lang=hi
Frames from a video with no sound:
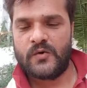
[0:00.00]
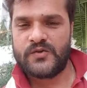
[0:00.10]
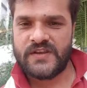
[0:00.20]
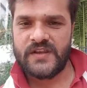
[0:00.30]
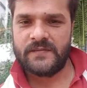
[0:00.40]

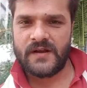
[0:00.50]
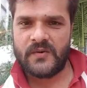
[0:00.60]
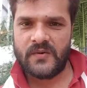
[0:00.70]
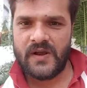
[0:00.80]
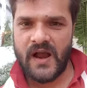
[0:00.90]
उस सिनेमा
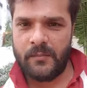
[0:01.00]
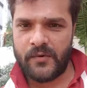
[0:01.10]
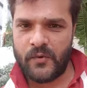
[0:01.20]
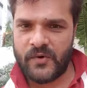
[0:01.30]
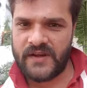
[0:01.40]
को
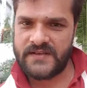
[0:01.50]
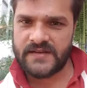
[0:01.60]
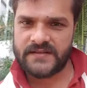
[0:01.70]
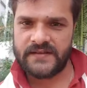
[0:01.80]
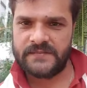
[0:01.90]
आप रोक नहीं
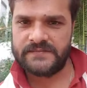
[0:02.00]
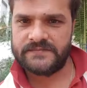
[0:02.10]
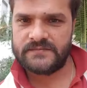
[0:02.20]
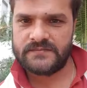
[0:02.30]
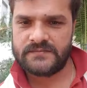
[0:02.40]
सकते
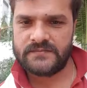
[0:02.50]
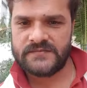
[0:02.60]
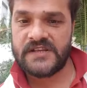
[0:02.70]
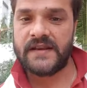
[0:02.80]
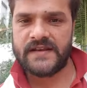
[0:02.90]

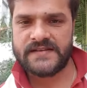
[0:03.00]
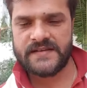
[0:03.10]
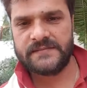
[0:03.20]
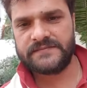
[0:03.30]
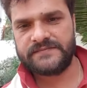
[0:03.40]
चलने से